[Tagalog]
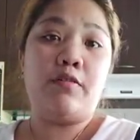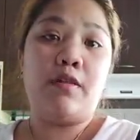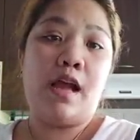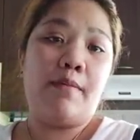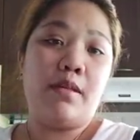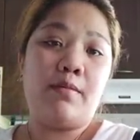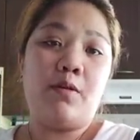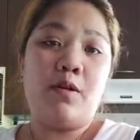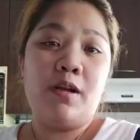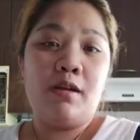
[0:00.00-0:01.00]
yung gamit
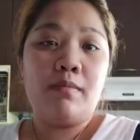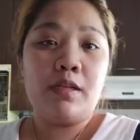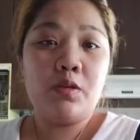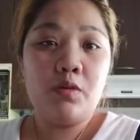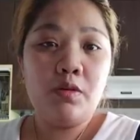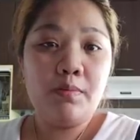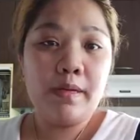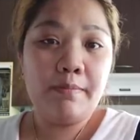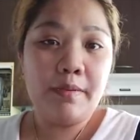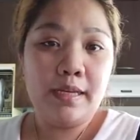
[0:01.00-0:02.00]
mo patungong
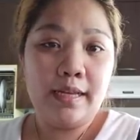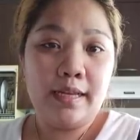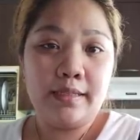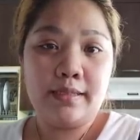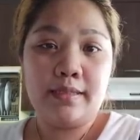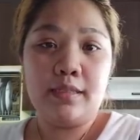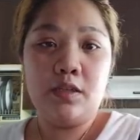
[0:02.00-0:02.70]
Pilipinas.